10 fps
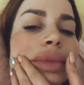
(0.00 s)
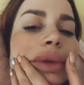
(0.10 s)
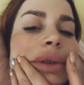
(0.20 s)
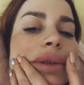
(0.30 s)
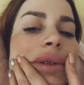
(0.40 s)

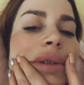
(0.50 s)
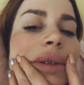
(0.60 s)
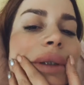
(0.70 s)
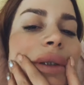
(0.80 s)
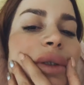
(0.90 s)
Ну, это не
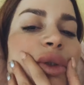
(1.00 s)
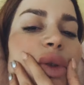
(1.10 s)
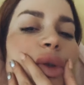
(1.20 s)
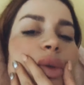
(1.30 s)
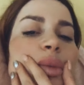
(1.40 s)
синяк, я не
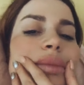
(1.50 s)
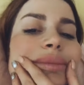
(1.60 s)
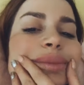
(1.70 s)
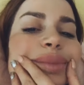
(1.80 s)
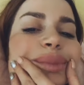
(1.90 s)
знаю.
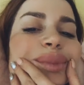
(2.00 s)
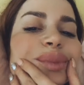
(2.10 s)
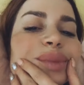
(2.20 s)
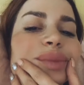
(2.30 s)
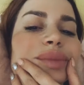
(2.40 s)

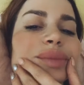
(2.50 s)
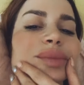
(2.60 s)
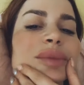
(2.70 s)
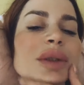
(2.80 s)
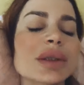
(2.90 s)

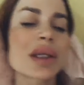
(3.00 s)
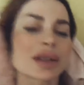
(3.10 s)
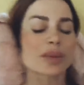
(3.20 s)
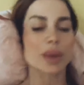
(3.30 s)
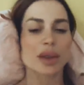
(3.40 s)
Это
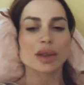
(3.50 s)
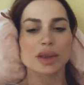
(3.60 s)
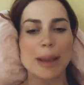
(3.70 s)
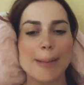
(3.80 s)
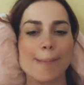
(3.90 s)
тень так
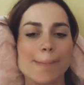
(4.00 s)
падает. А